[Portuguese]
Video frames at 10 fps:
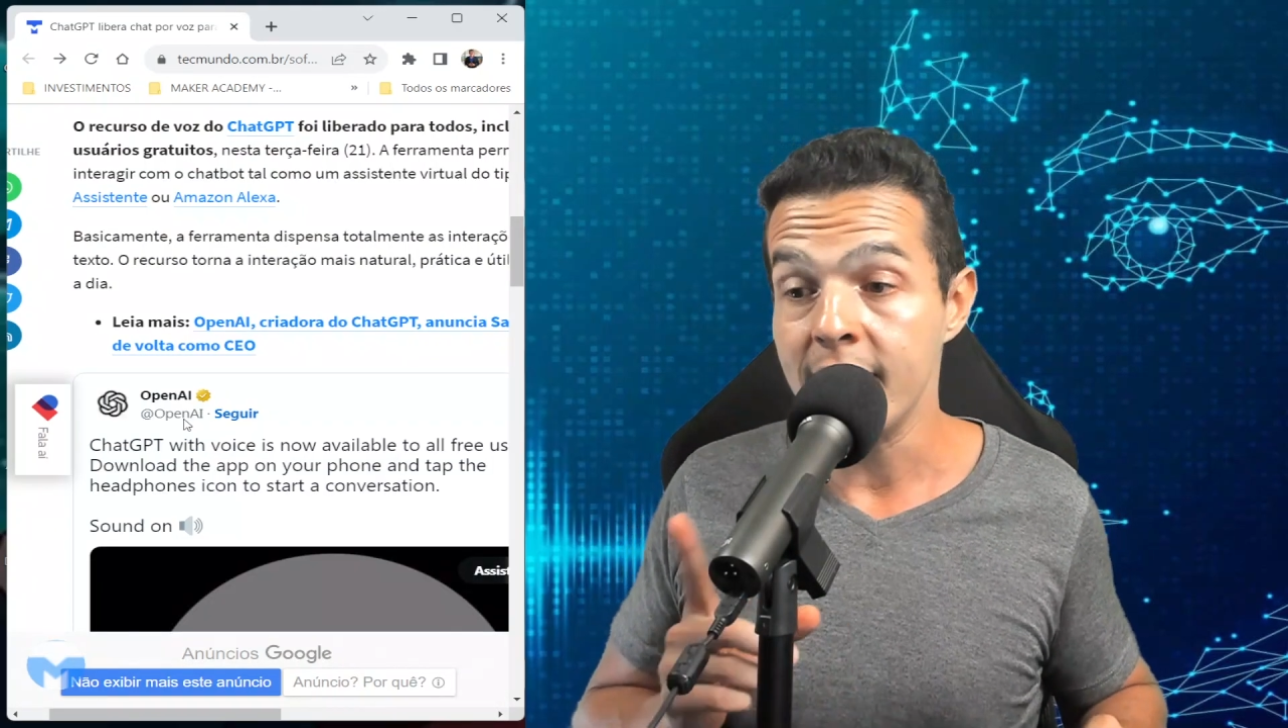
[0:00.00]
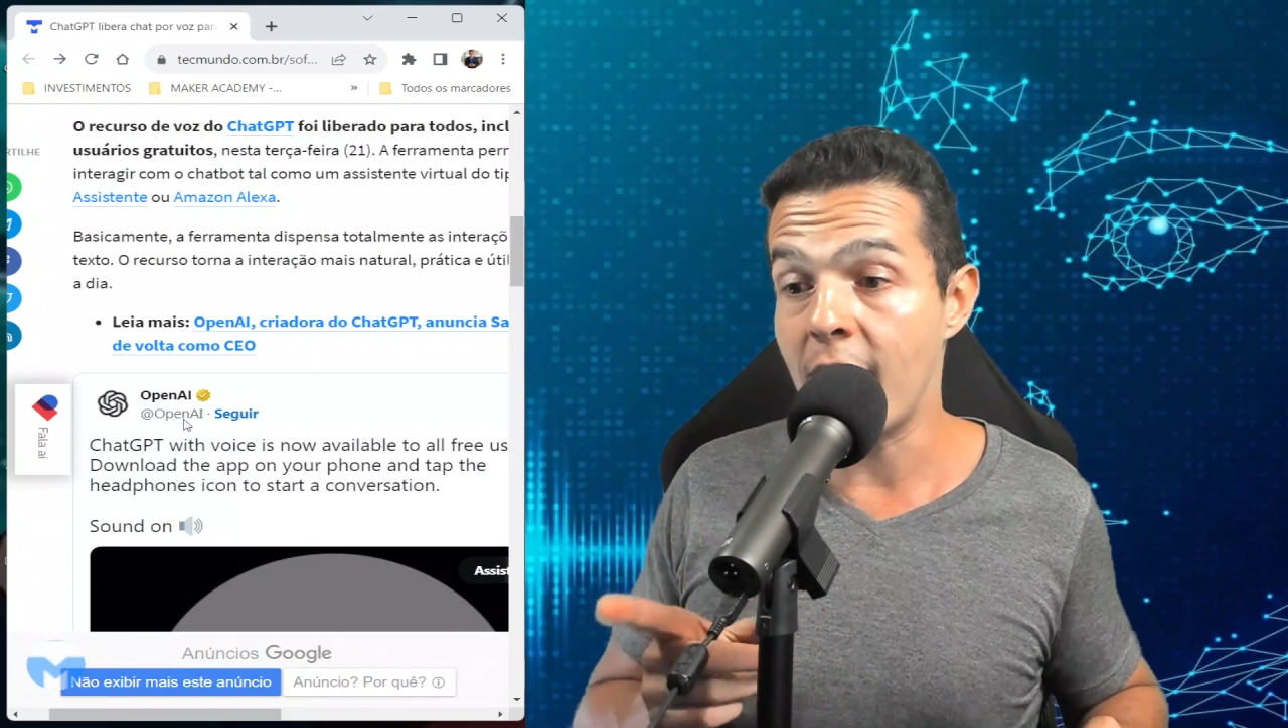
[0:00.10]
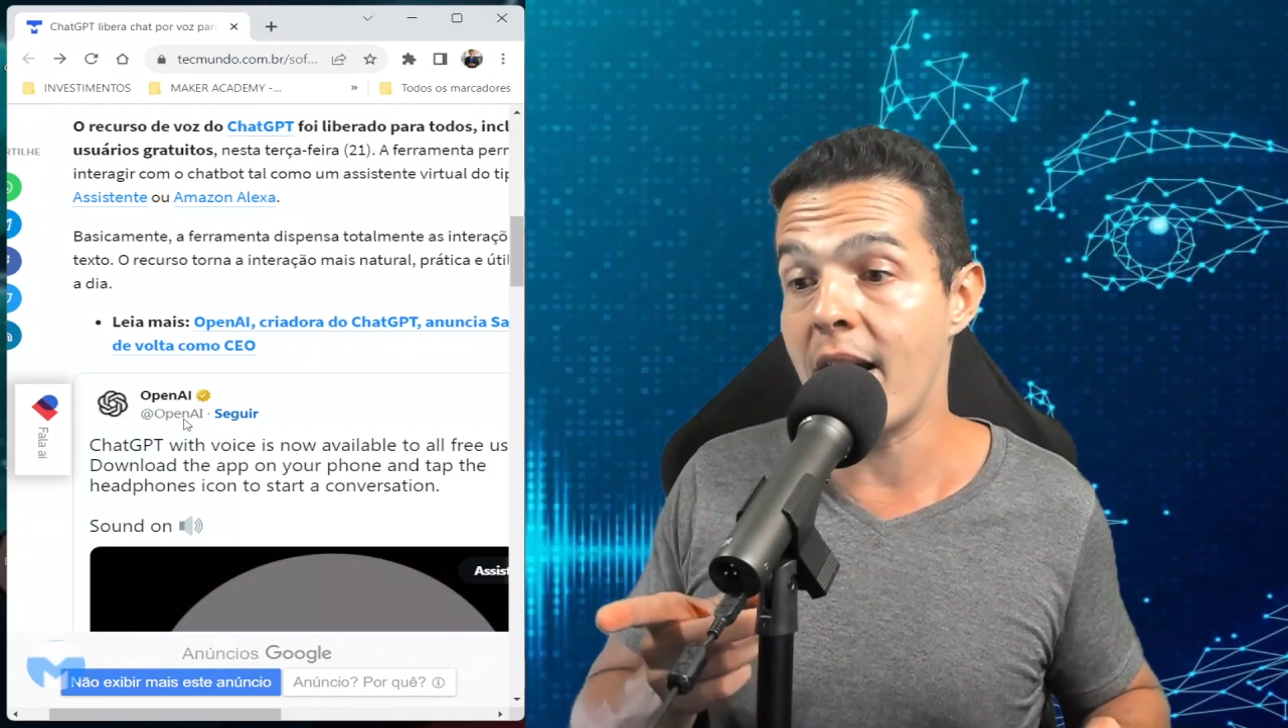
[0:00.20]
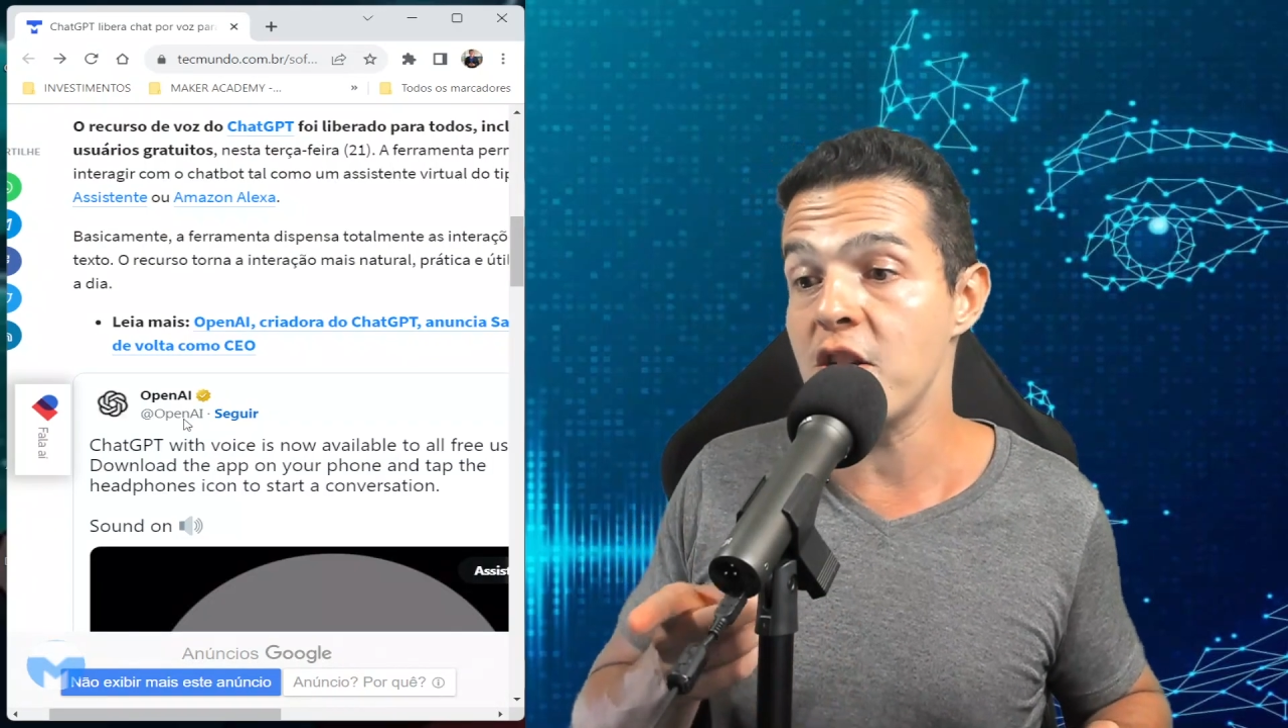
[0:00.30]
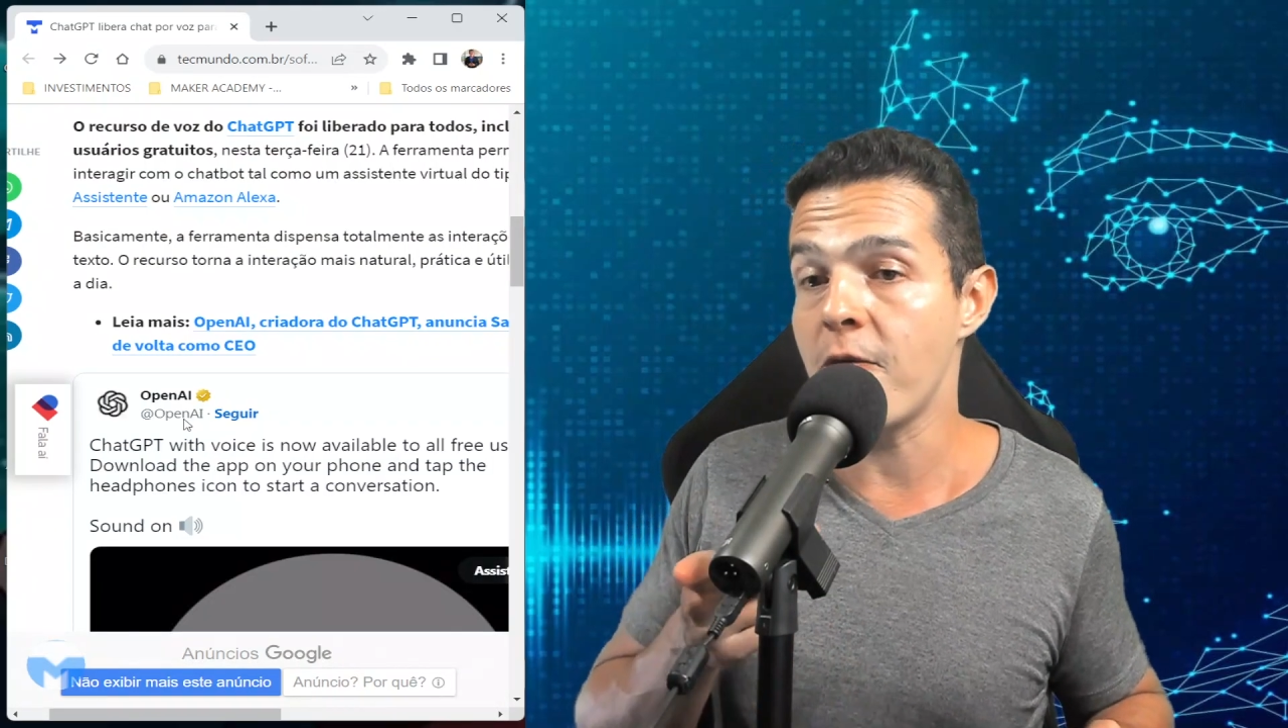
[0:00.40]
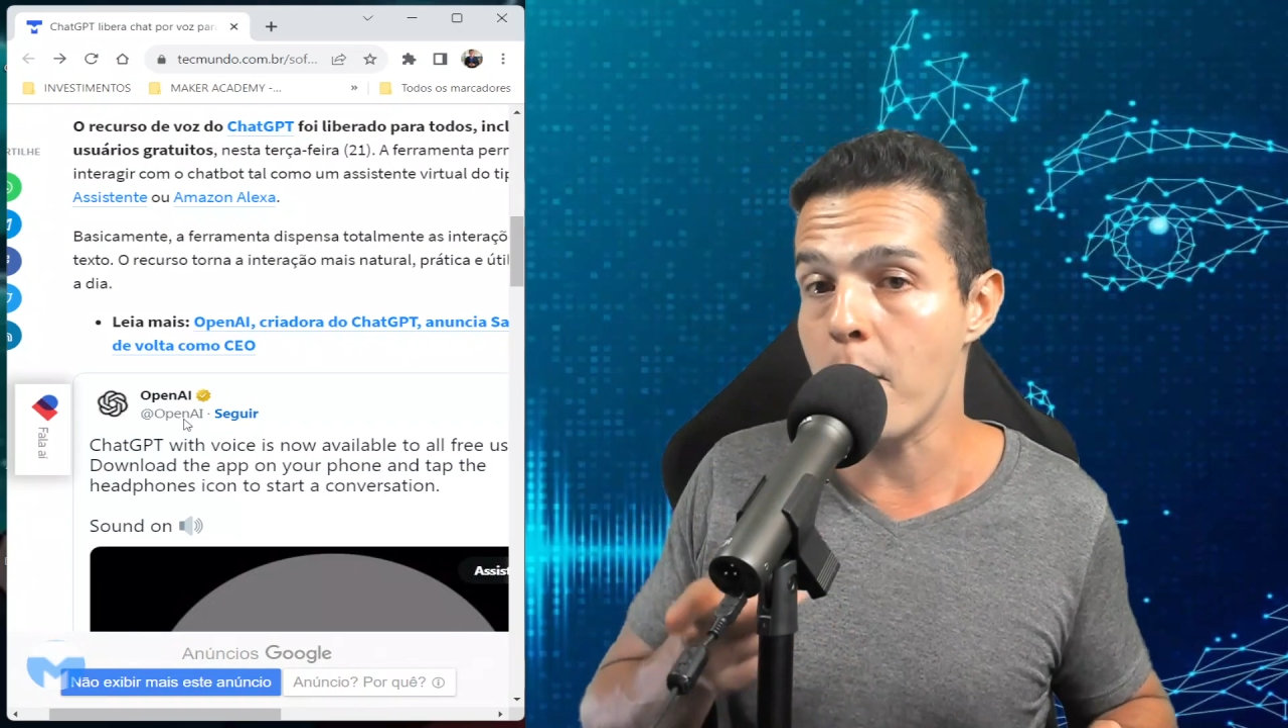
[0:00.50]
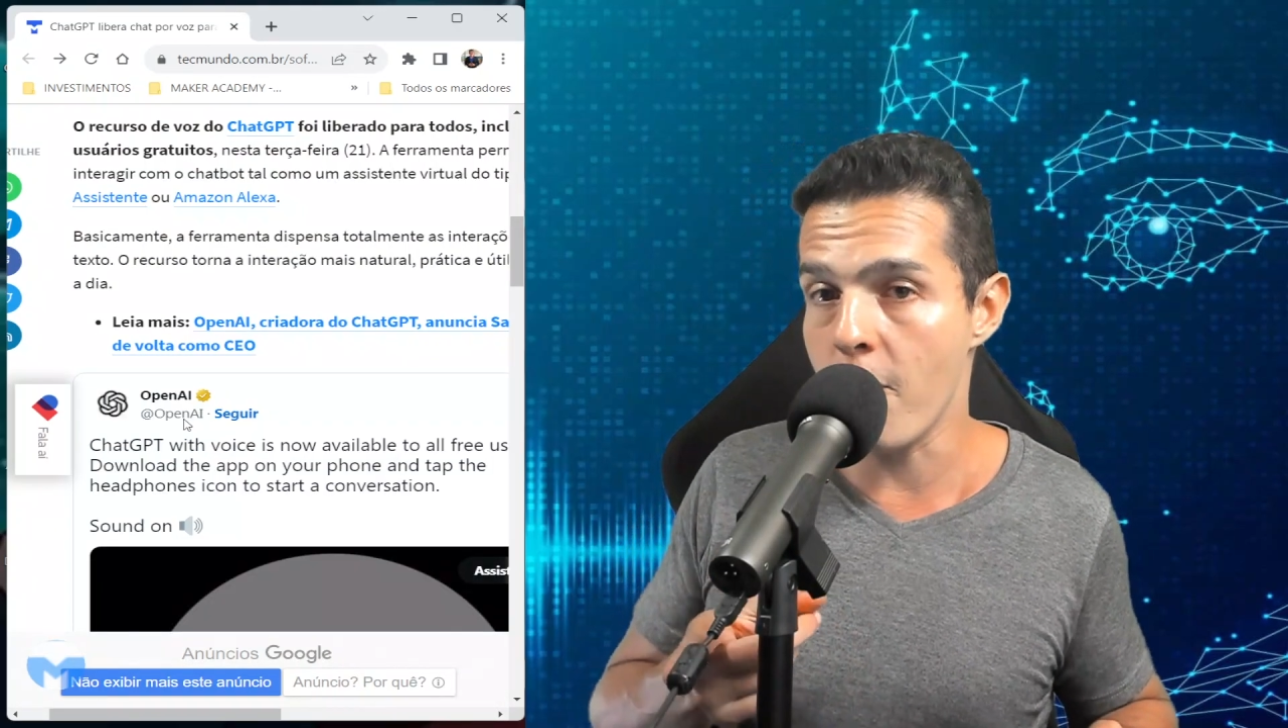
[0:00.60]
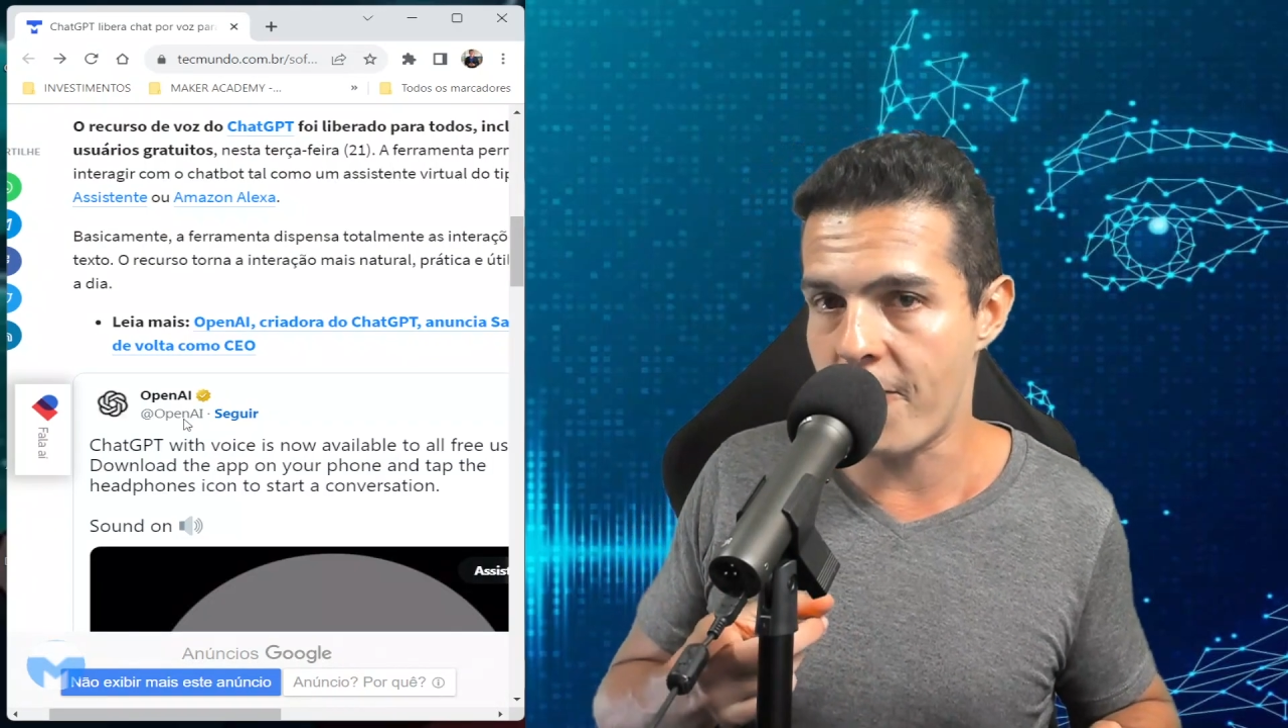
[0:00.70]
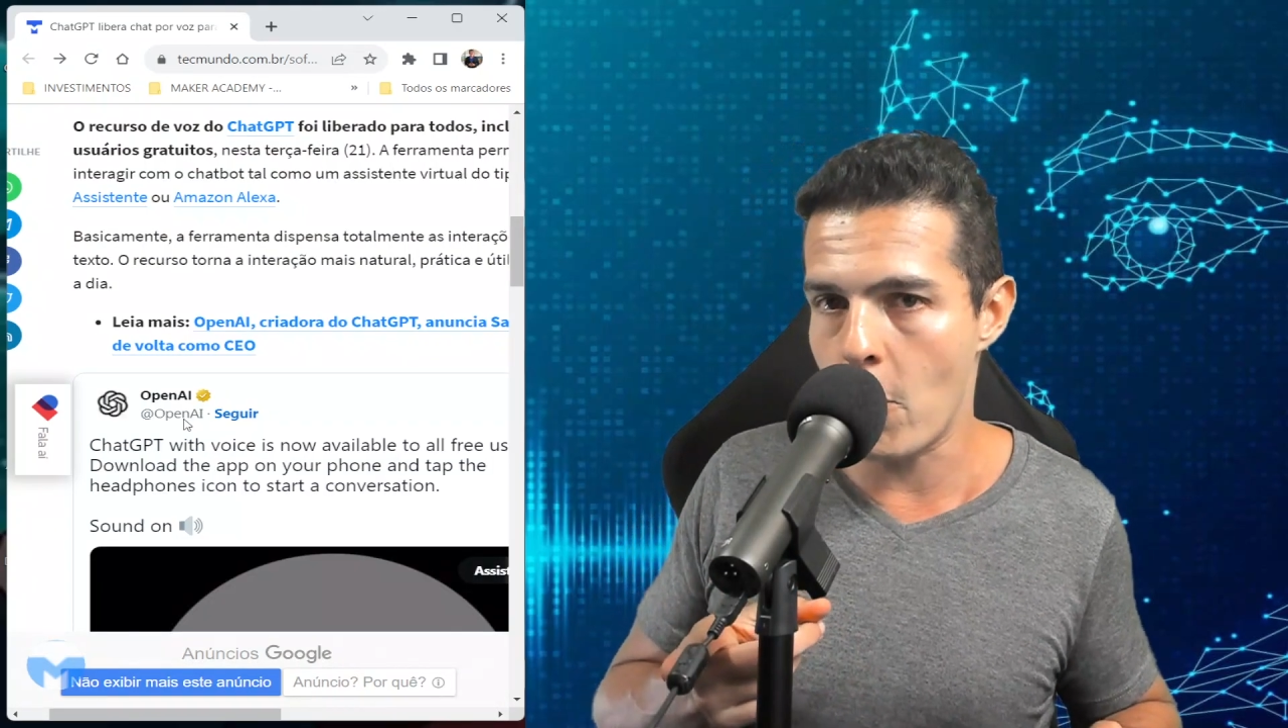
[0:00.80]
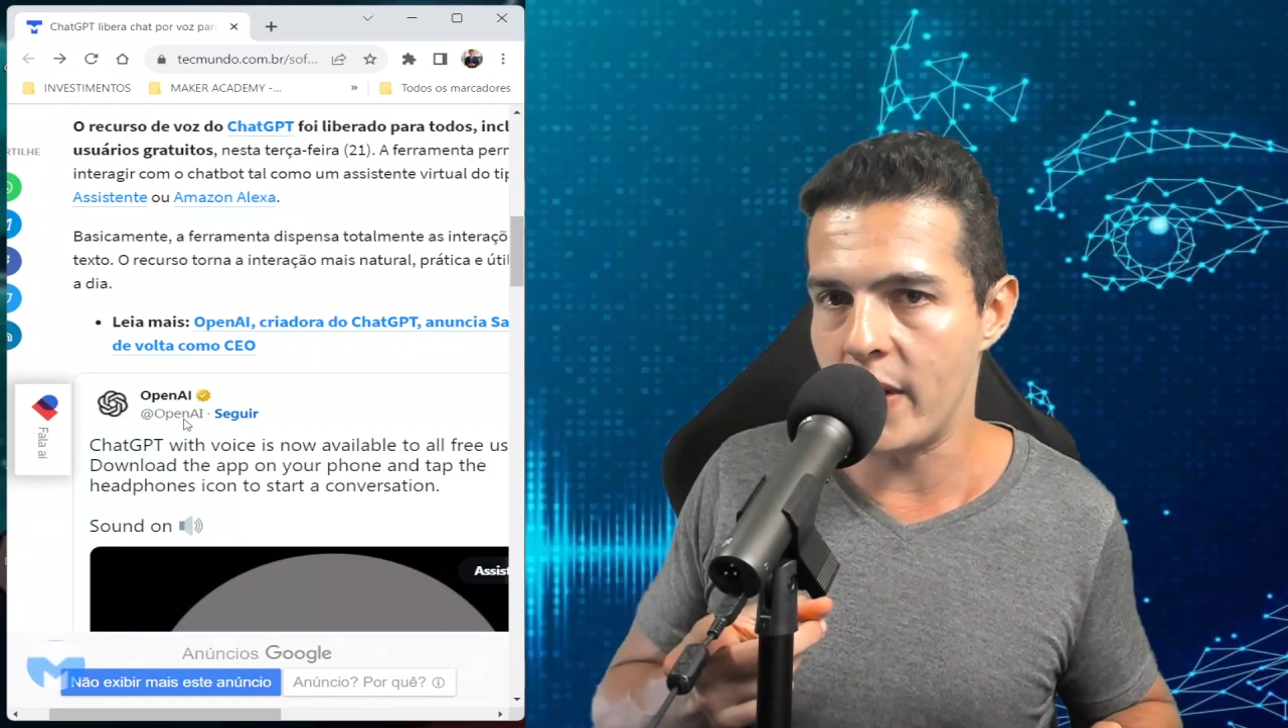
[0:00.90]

Na verdade, vamos ver